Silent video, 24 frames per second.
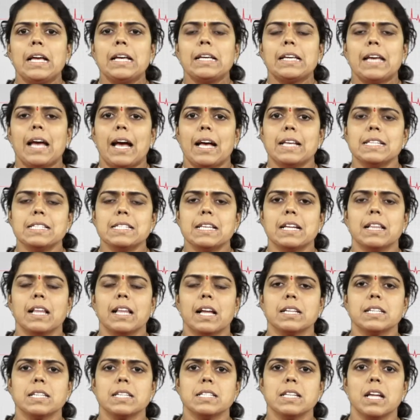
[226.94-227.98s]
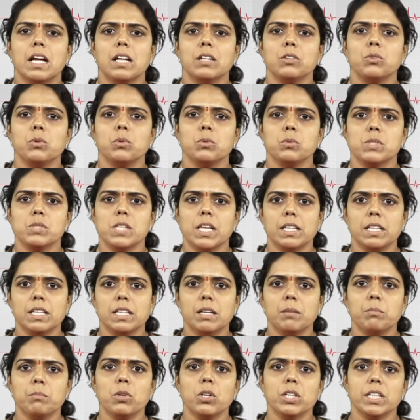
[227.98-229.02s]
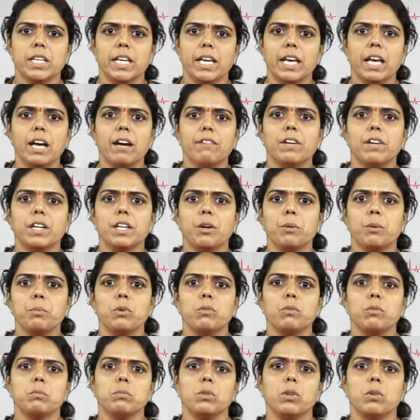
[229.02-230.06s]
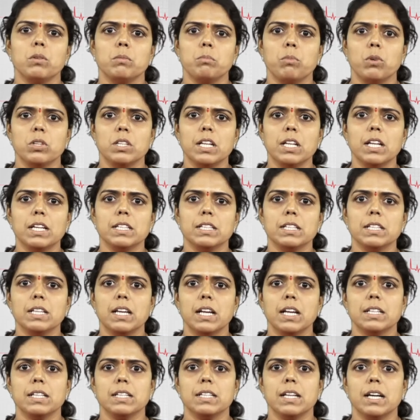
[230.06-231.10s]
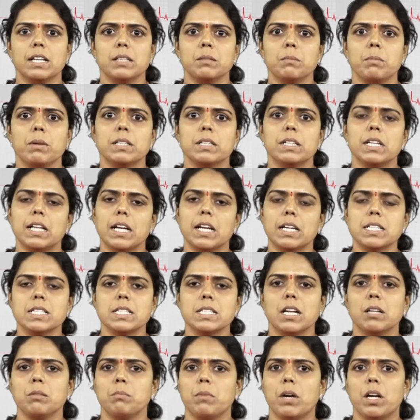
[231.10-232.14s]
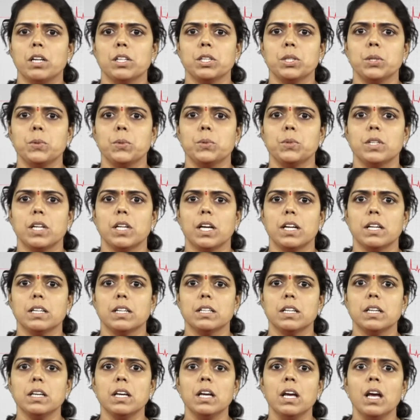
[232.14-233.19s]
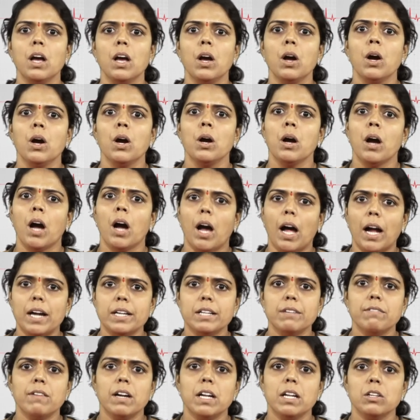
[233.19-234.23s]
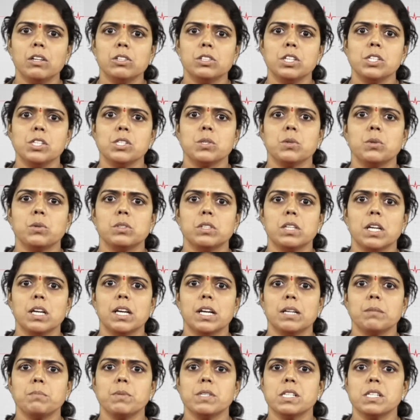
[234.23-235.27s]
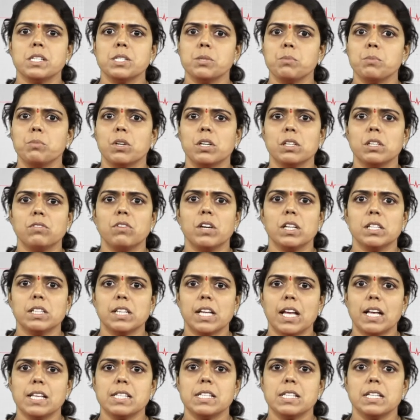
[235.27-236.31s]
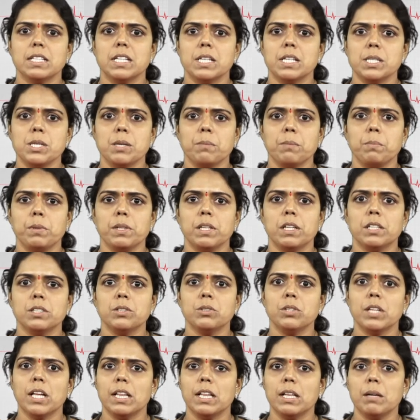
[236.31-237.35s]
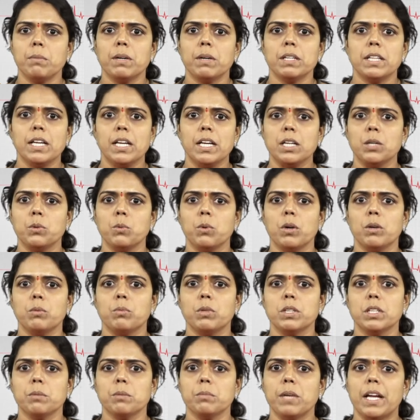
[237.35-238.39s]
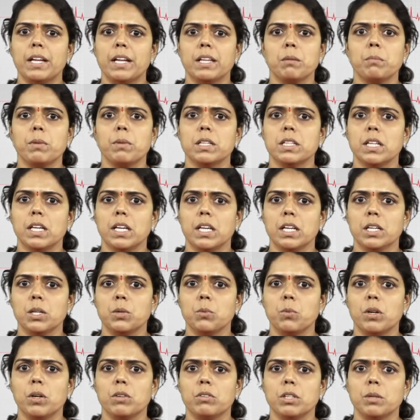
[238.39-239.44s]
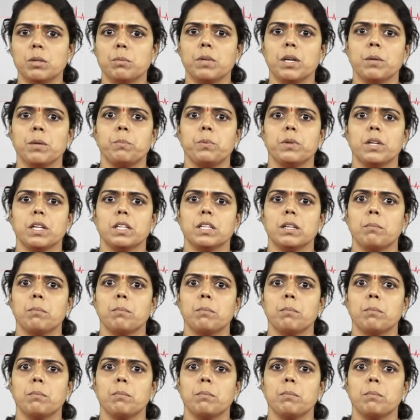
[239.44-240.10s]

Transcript: క్యాన్సర్ లక్షణాలు శరీరంలో ఏ అవయవంలో మొదలైంది అన్న దాన్ని బట్టి లక్షణాలు మారుతూ ఉంటాయండి ఆడవాళ్ళలో తీసుకుంటే గర్భసంచి ముఖద్వారం క్యాన్సర్ నేను చెప్పినట్టు తెల్లబట్ట ఎక్కువ అవ్వటం ఎర్రబట్ట ఎక్కువ అవ్వటం ఎప్పుడన్నా